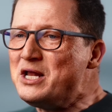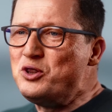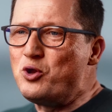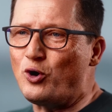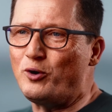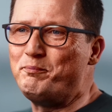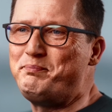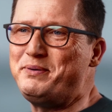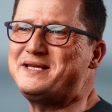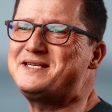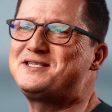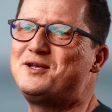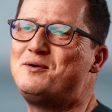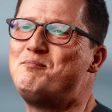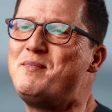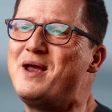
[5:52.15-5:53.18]
noch ein
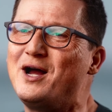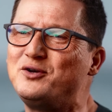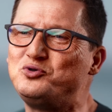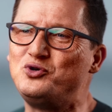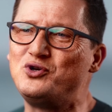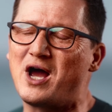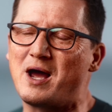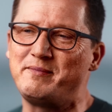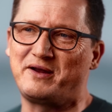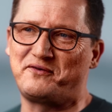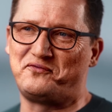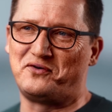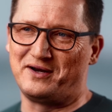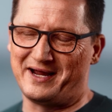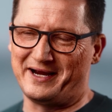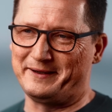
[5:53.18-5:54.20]
bisschen mehr Dynamik
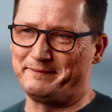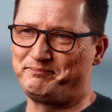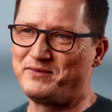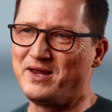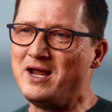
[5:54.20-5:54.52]
verleihen.